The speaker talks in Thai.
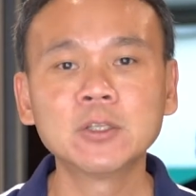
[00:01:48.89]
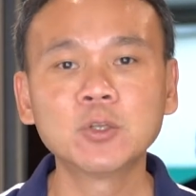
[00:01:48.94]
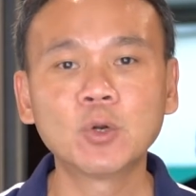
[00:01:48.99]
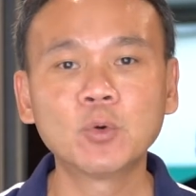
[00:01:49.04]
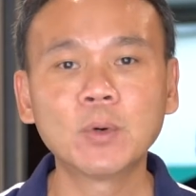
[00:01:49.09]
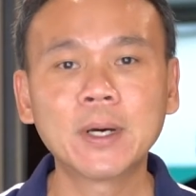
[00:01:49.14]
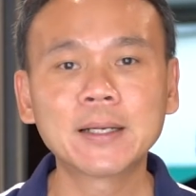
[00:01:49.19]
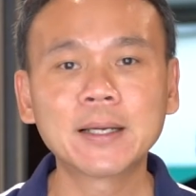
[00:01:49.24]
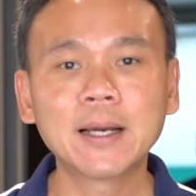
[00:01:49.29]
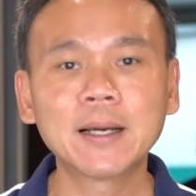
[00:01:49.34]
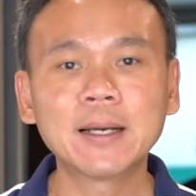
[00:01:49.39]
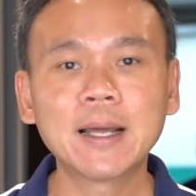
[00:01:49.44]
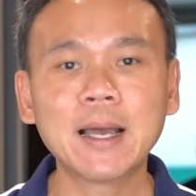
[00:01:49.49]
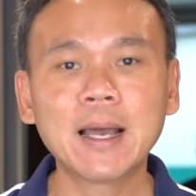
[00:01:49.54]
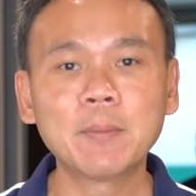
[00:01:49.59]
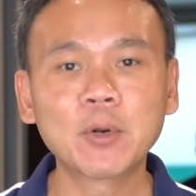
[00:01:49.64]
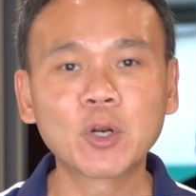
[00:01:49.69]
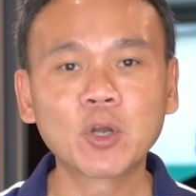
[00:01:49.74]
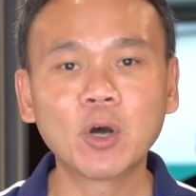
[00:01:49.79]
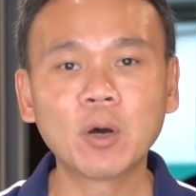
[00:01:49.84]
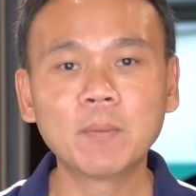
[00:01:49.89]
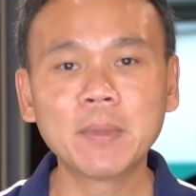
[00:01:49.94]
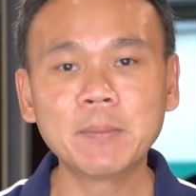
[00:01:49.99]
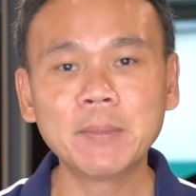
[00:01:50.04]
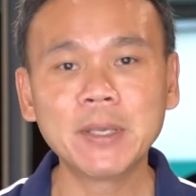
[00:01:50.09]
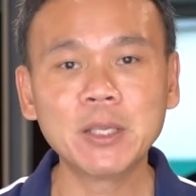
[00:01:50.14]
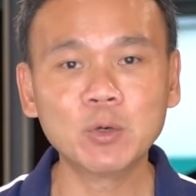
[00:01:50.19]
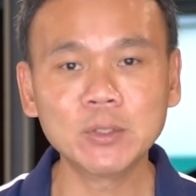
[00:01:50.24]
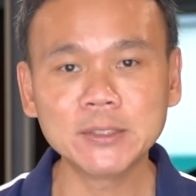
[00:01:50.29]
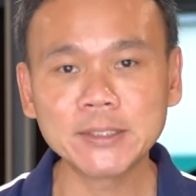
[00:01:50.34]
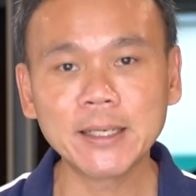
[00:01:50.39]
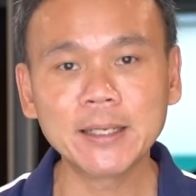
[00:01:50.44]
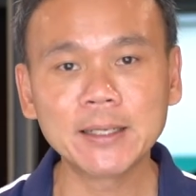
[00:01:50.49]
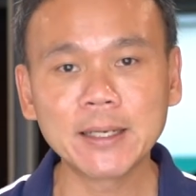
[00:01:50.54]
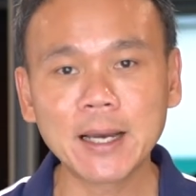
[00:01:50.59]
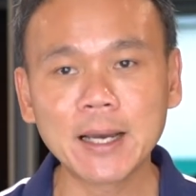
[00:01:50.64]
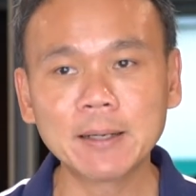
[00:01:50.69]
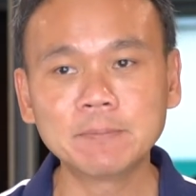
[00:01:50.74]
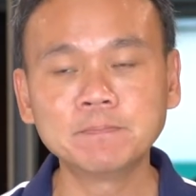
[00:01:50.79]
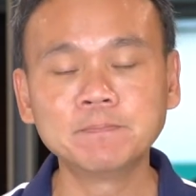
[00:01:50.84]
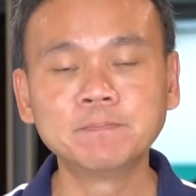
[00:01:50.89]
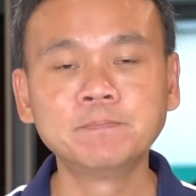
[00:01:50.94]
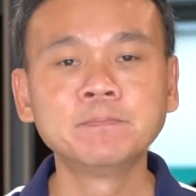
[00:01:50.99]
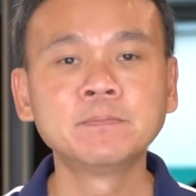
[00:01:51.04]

ส่วนวันข้างหน้ามันก็ไม่มีอยู่จริงนะครับ